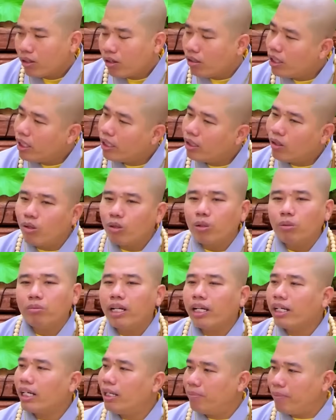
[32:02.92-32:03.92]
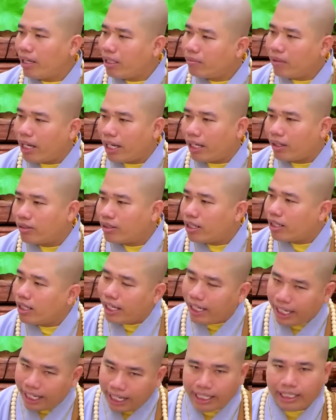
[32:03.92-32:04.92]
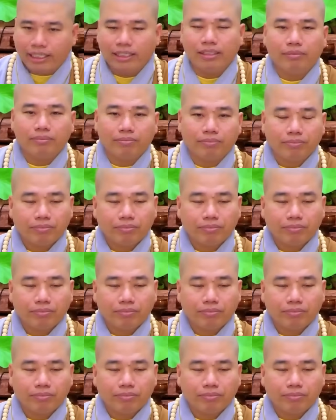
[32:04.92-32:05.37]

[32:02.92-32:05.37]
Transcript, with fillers: Có khi con cũng rất là mắc mặt, con rất là ngại.